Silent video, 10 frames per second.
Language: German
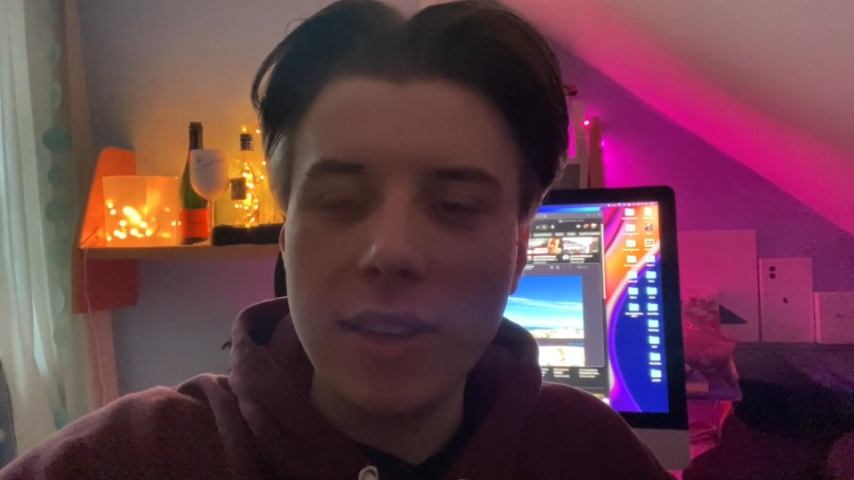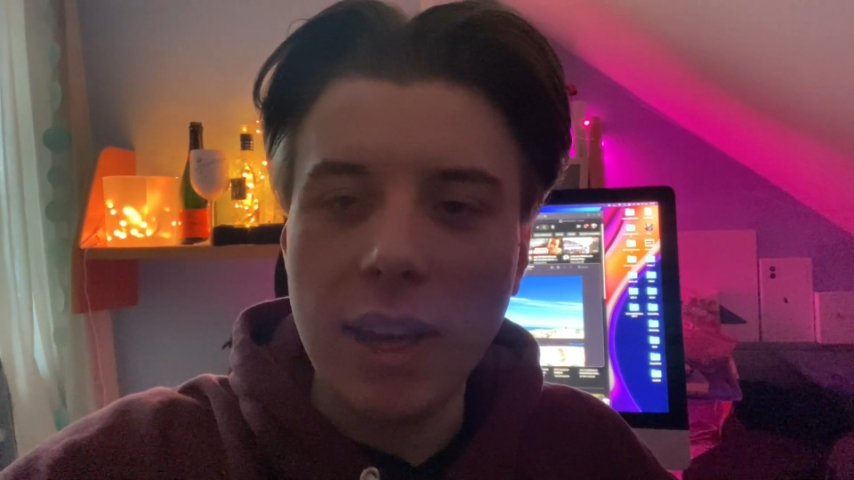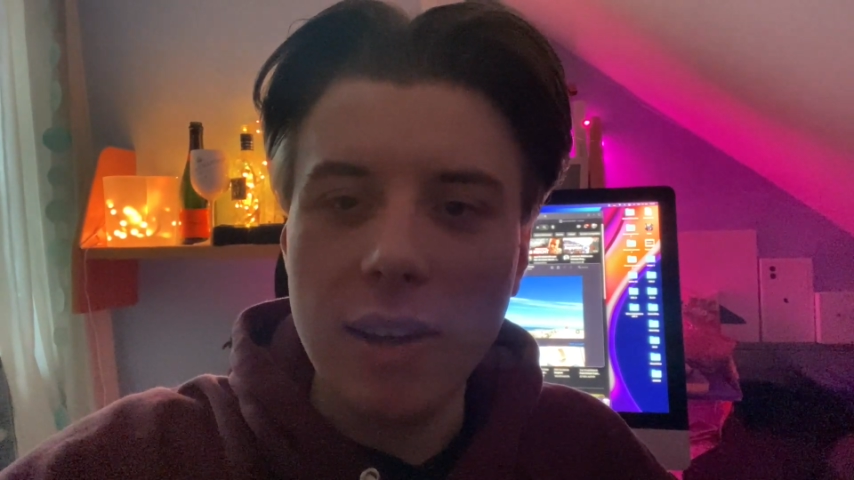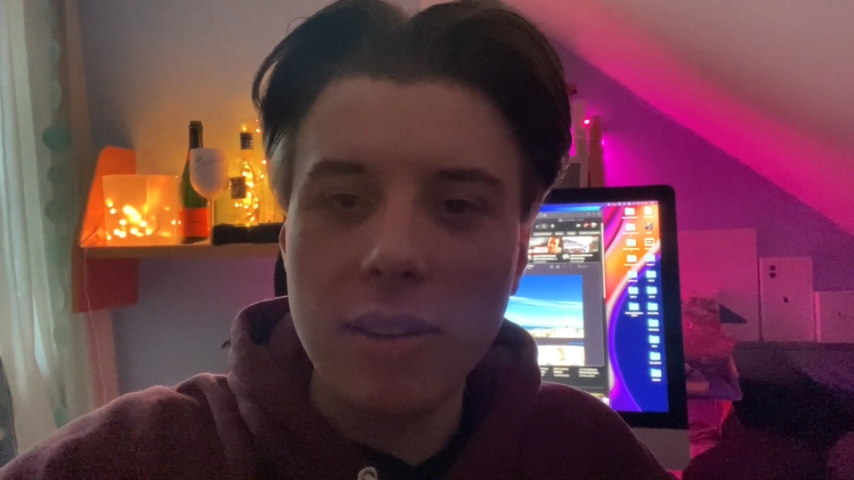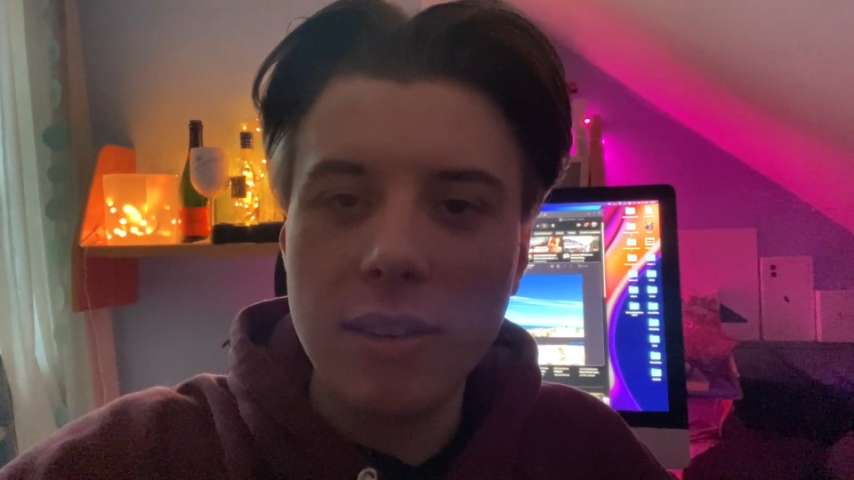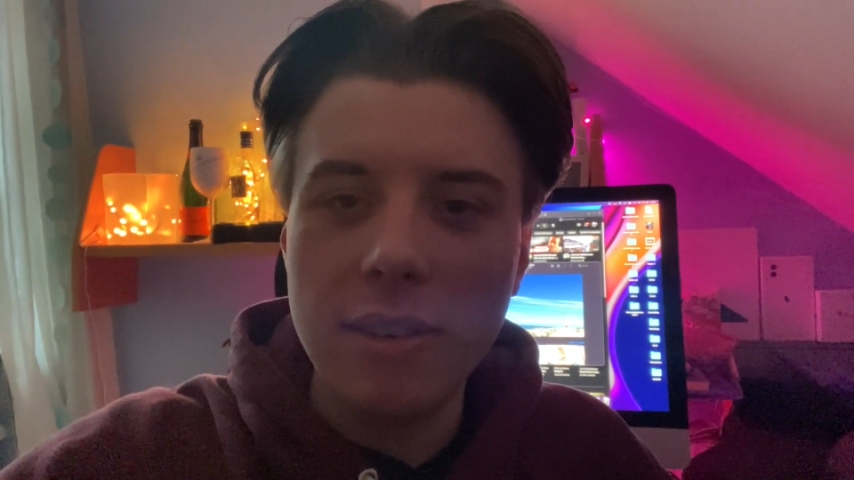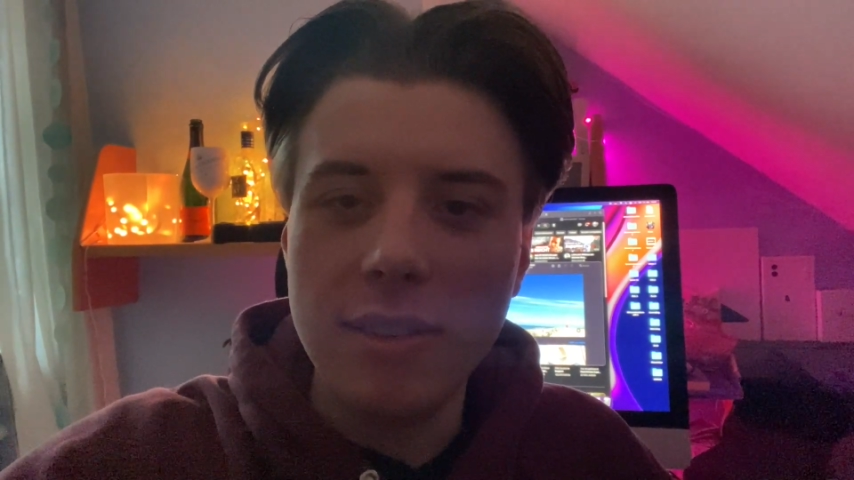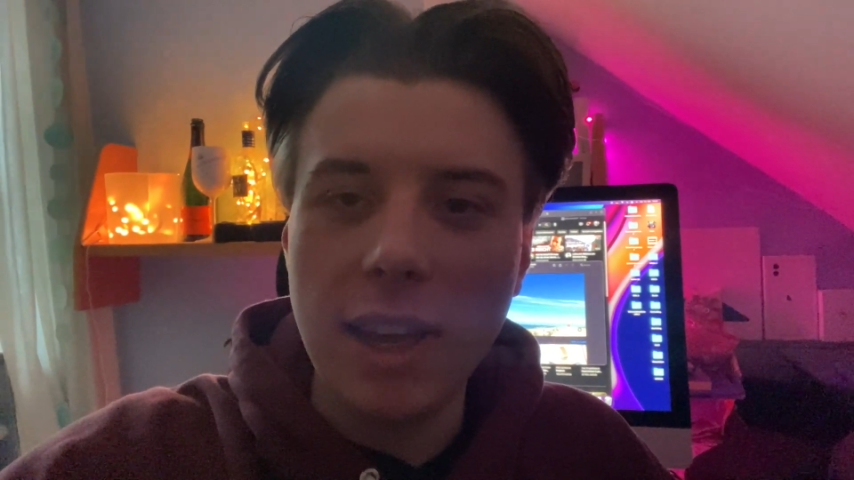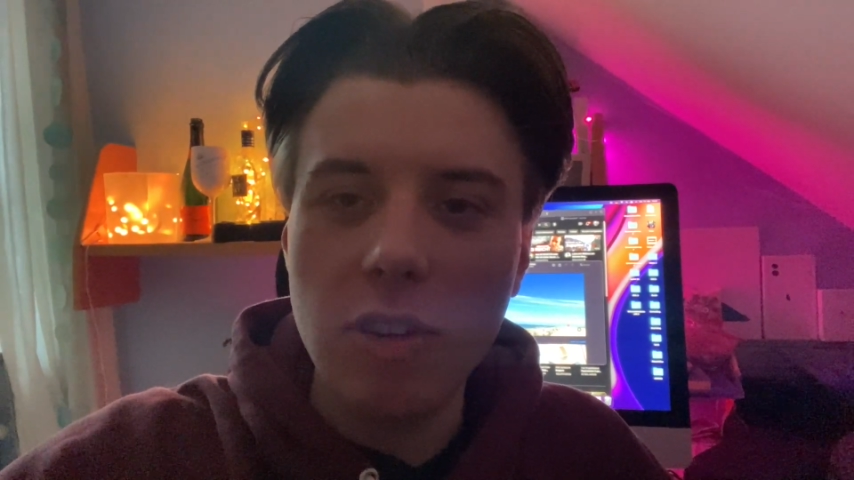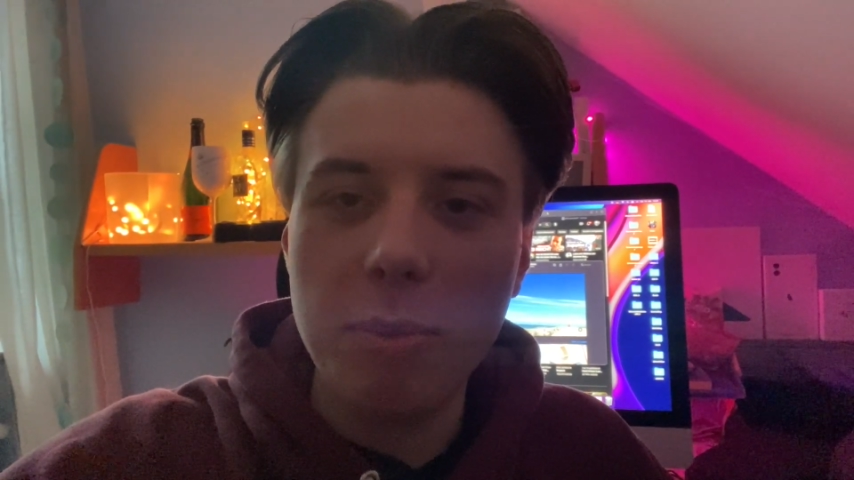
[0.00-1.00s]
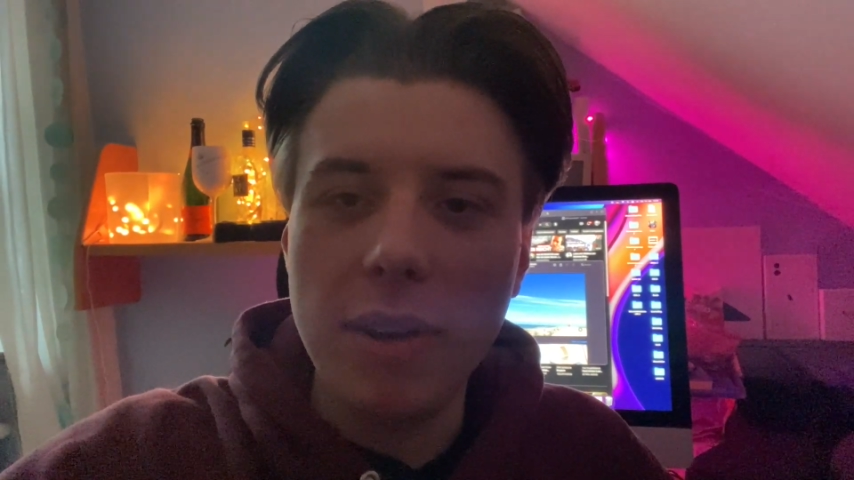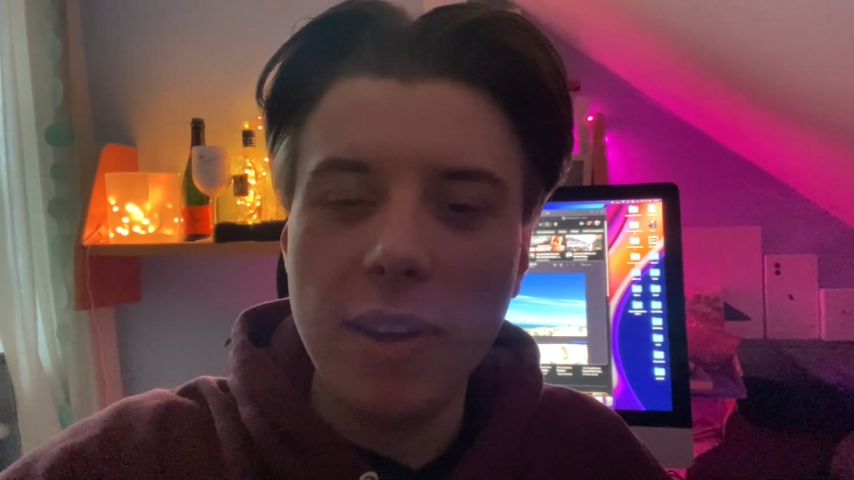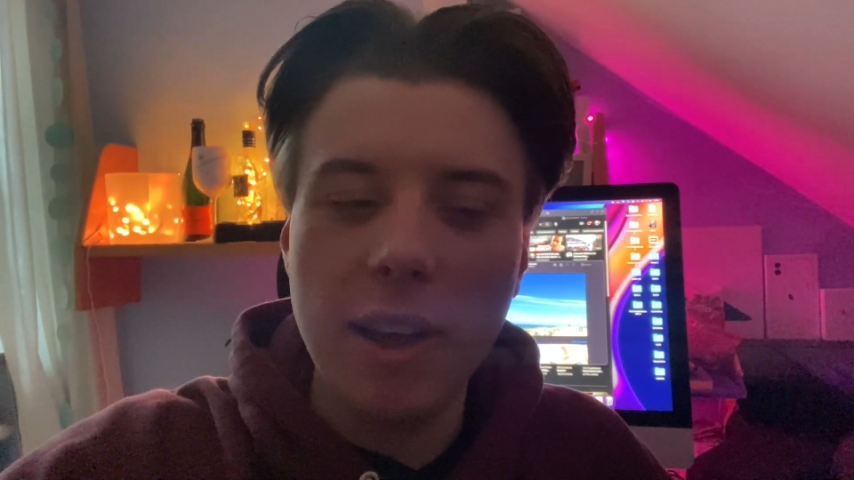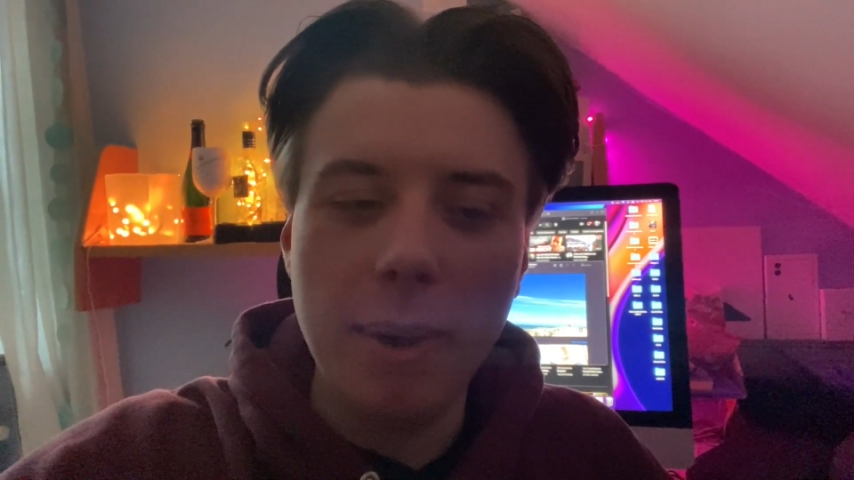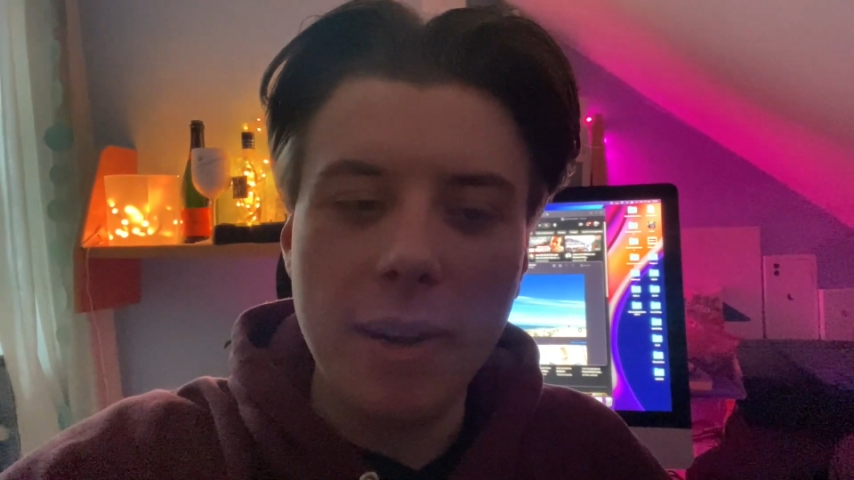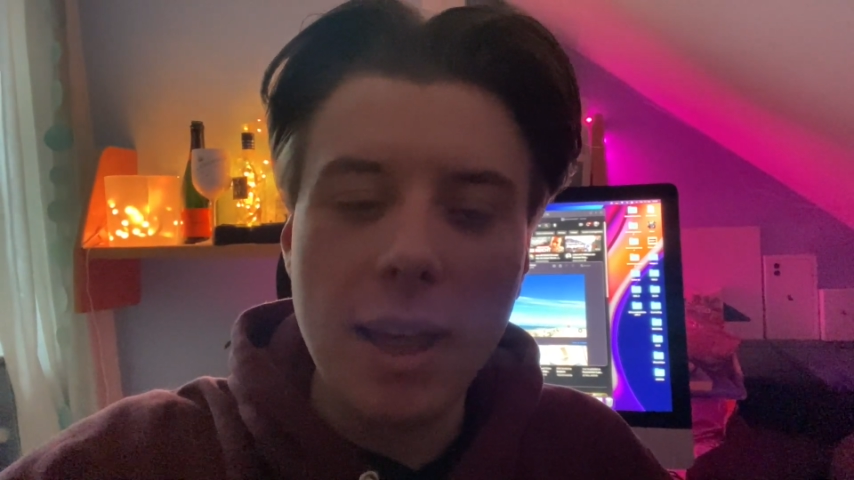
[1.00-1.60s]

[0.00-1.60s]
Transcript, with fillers: äh, ja, eine sehr entspannte Arbeit.